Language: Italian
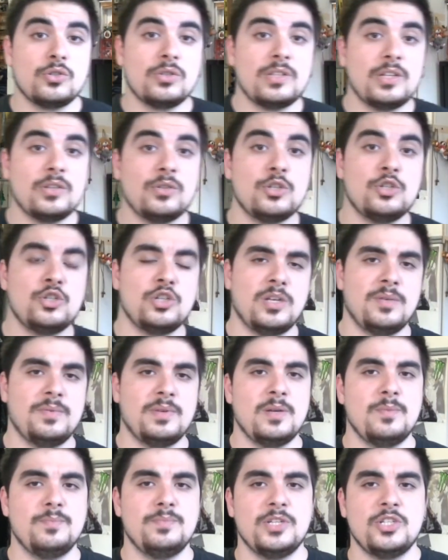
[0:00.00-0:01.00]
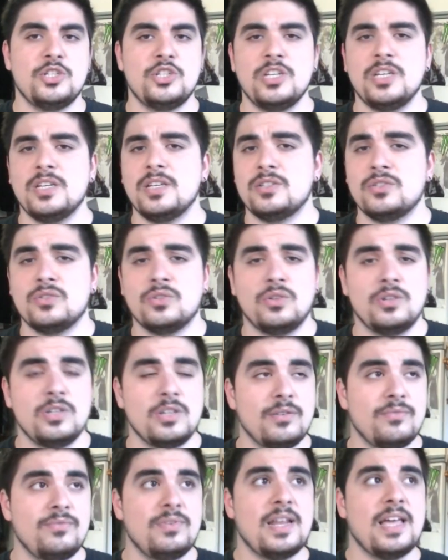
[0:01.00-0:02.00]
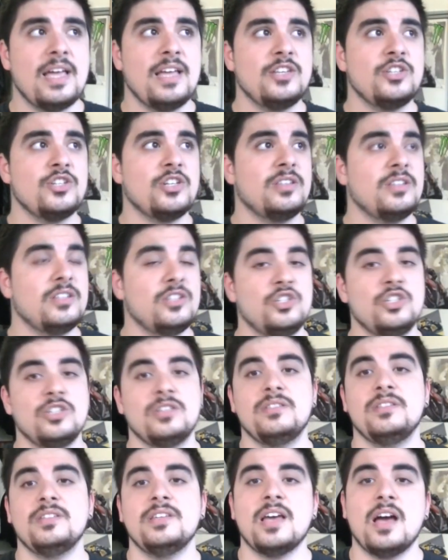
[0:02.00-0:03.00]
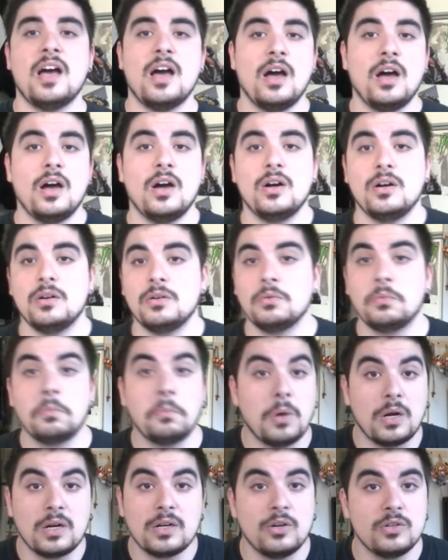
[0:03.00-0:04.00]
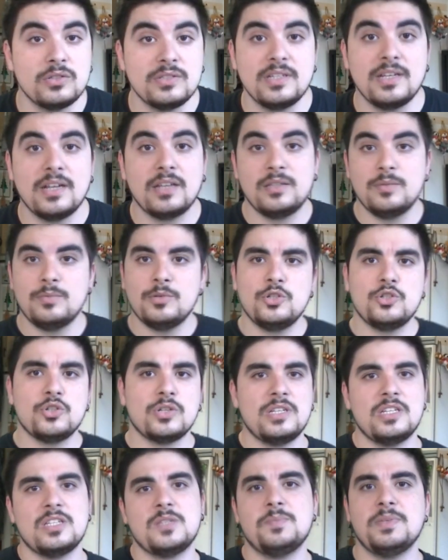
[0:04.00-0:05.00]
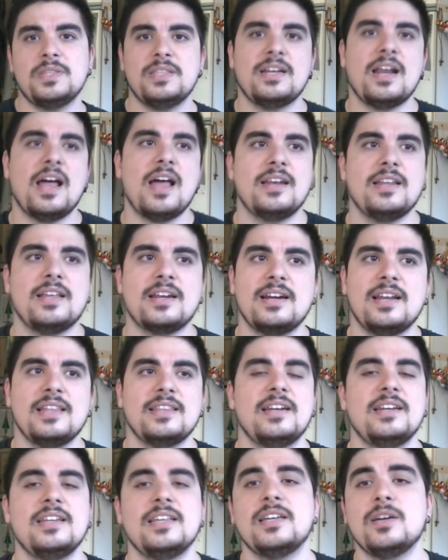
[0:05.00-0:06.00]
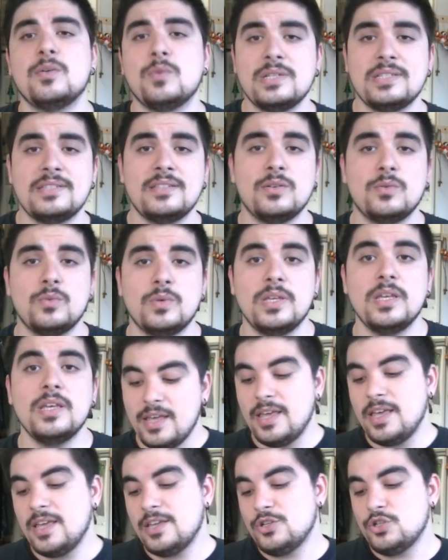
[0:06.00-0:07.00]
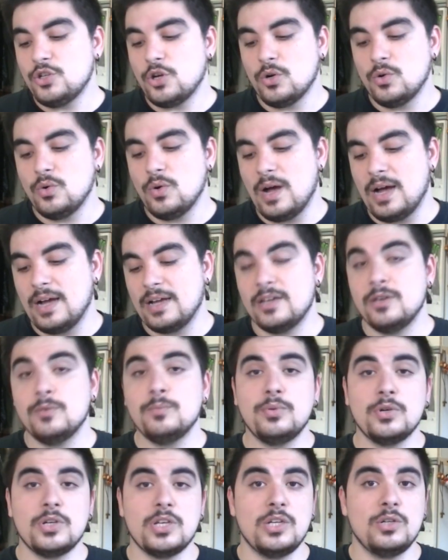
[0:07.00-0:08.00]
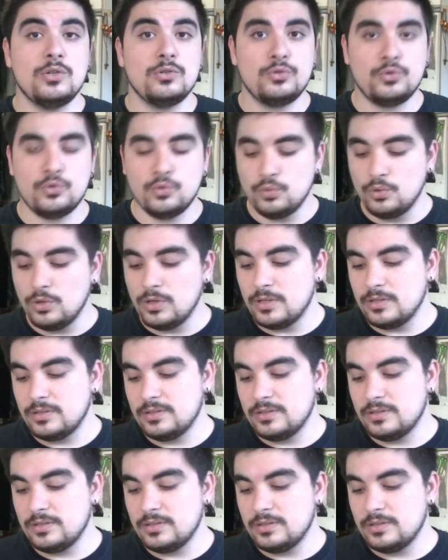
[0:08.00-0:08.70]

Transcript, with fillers: soltanto a giochi per il PC che sono League of Legends, GTA o qualcosina tipo i giochini speedrunner, Leta League, questi qui e gioco anche un pochino sul